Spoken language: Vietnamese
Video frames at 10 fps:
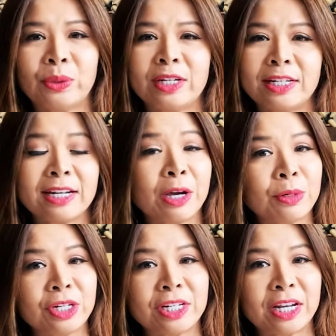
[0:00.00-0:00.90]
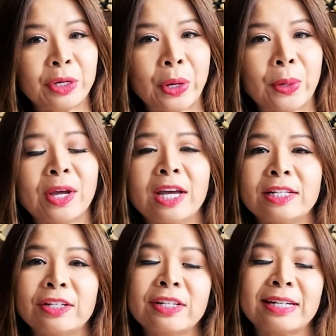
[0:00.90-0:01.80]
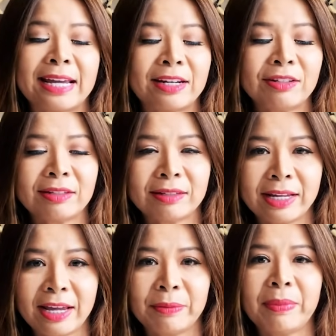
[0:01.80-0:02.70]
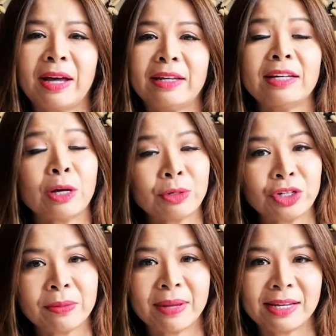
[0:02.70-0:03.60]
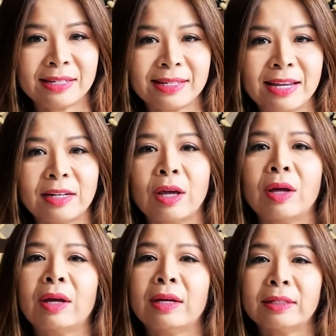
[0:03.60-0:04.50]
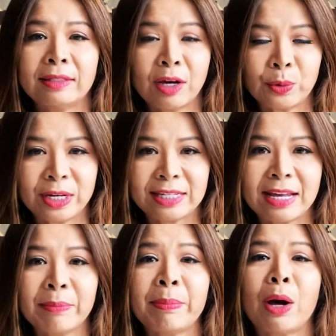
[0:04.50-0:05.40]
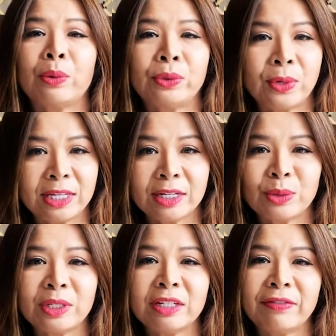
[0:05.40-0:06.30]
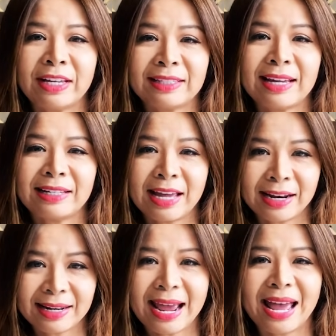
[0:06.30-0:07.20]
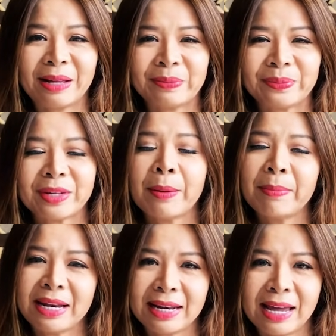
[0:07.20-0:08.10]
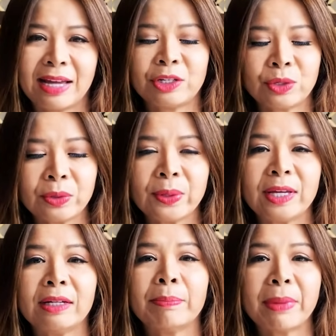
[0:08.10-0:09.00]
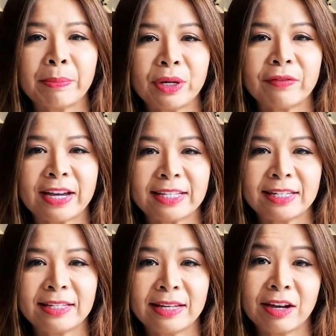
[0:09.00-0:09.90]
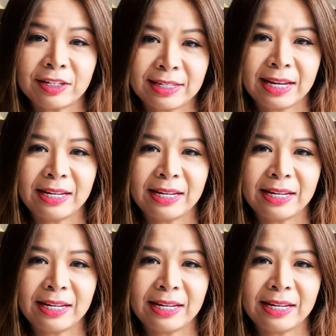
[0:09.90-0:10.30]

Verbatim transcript: tuần trên Culture Channel. Chương trình này được thực hiện bởi Culture Magazine, tờ nguyệt sang màu duy nhất của người Việt tại Canada. Mình là Xuân Uyên, member of I C C R C.